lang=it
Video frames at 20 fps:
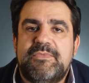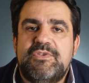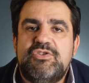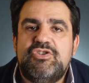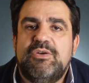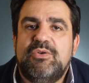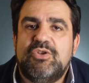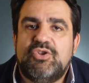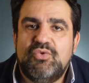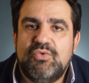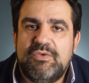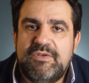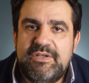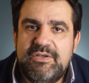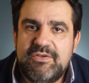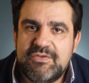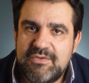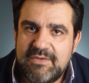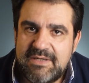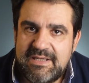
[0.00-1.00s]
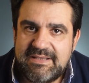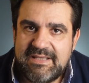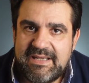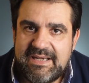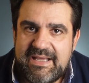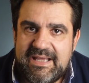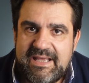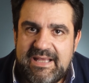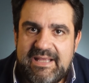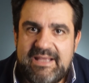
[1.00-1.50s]
Ciao a tutti, io sono
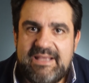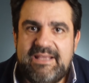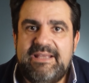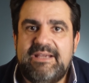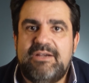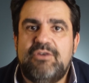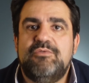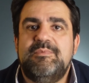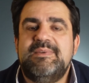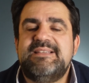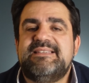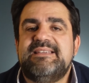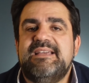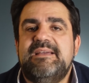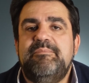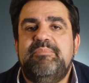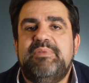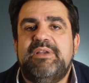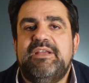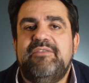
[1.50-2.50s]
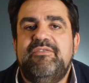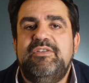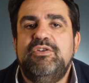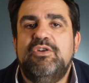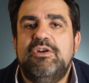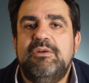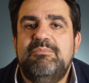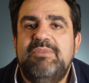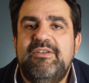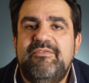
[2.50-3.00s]
Andrea e come sempre vi do
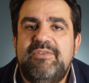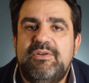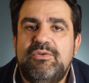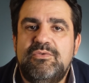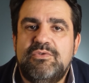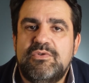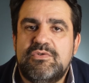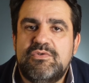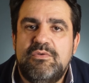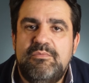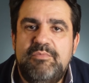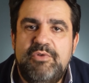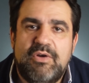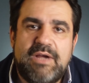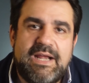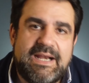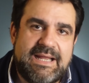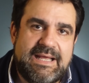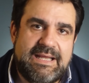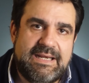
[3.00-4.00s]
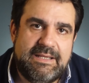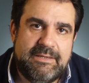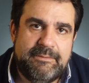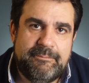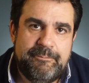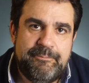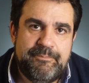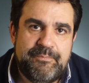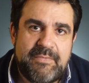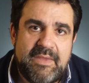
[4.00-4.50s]
il benvenuto sul mio canale.
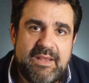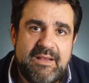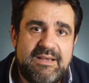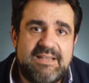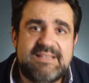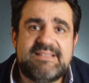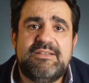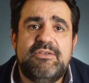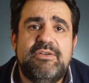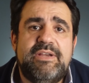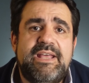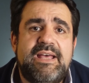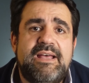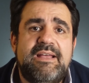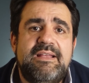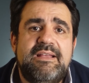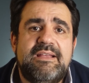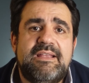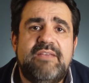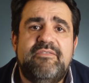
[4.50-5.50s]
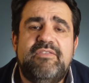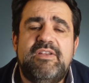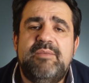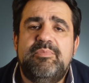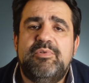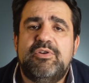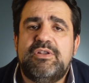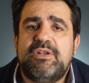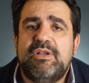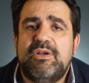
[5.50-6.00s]
La storia che vi
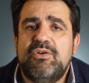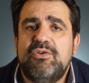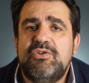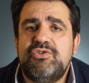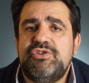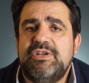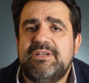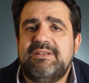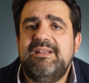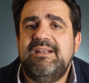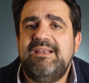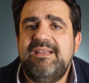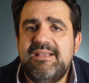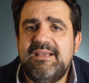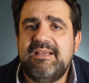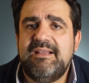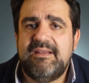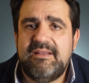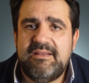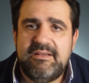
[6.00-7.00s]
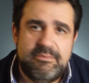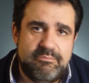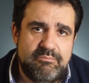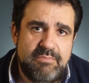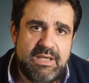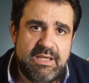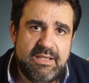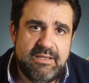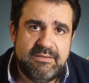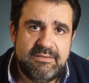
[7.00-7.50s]
riporterò oggi è
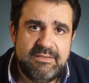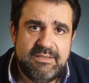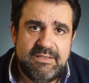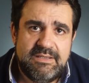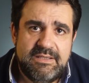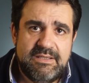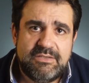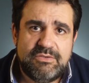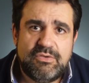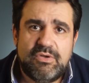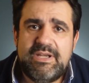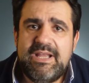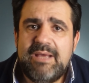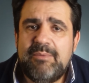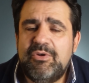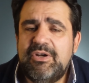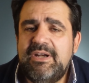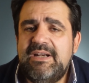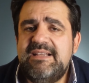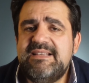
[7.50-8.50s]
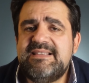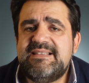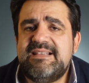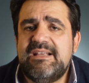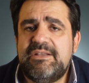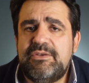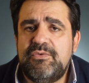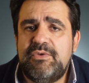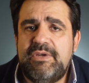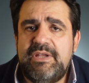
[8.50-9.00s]
dell'incredibile. Torniamo negli
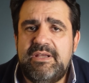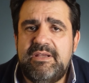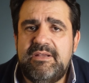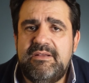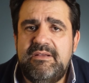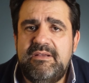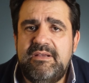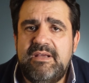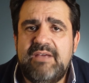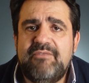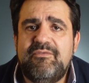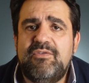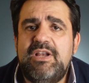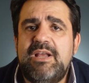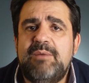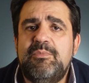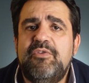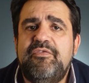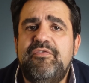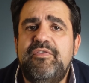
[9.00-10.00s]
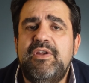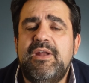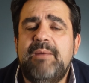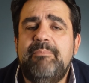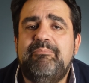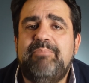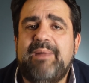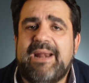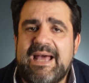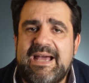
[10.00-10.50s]
Stati Uniti e vogliamo fino
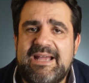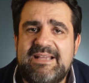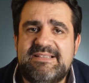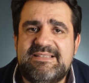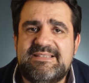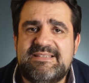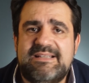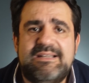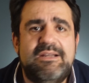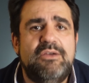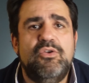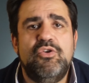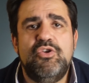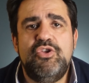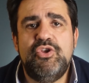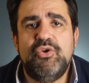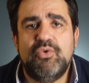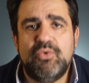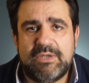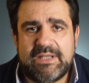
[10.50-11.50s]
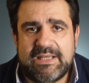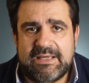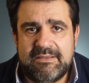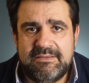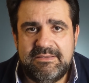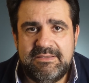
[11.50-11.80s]
a Price, nello Utah.